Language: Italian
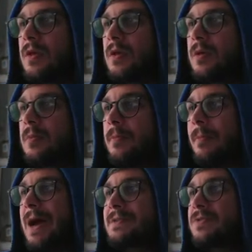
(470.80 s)

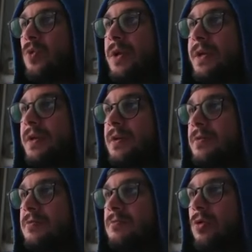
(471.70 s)
Basculin.
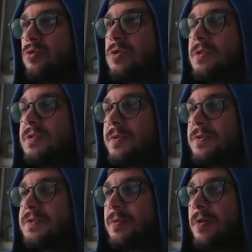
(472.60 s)
Bruttissimo
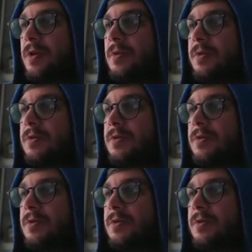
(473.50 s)
sto Pokémon.